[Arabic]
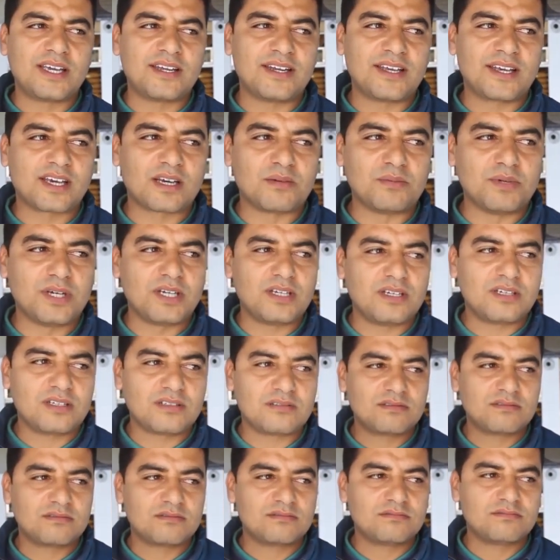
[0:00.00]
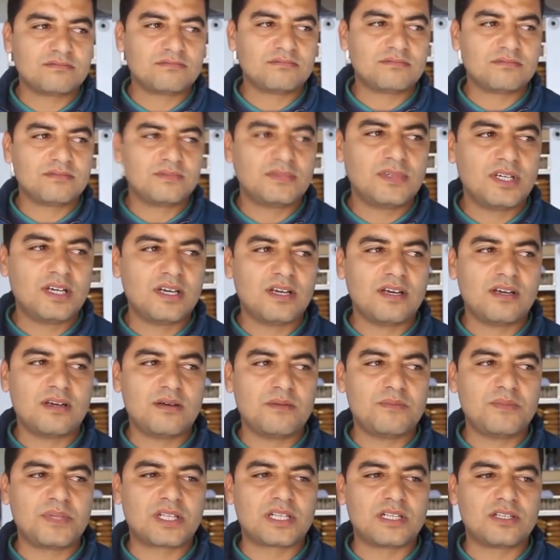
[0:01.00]
كاين اقبال
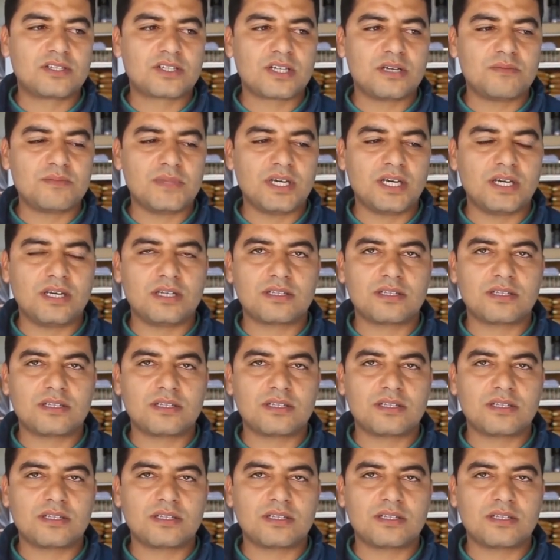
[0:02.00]
آه، مثل جميع